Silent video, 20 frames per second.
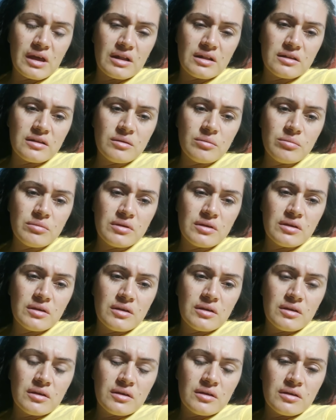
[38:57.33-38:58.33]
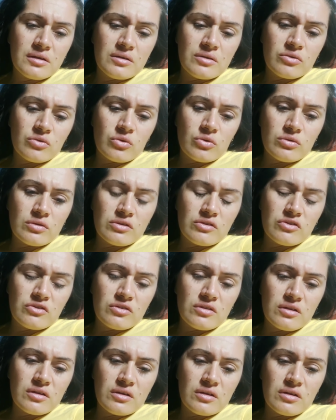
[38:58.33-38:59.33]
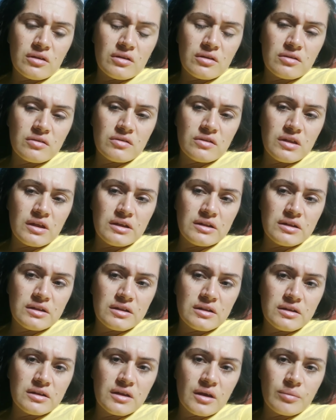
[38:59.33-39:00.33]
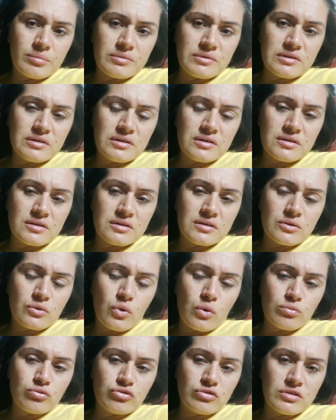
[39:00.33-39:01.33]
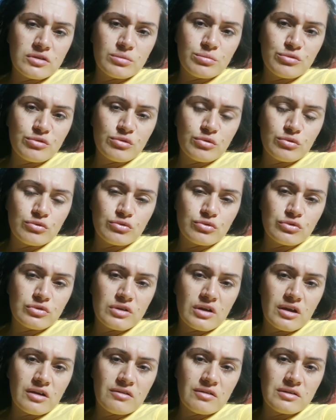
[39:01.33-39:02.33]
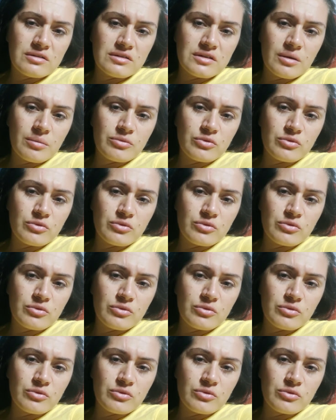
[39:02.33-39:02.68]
Sonra işte sineklikleri yaptık. Komşularımızla oturduk kahvaltı yaptık. Onlarla tanıştık.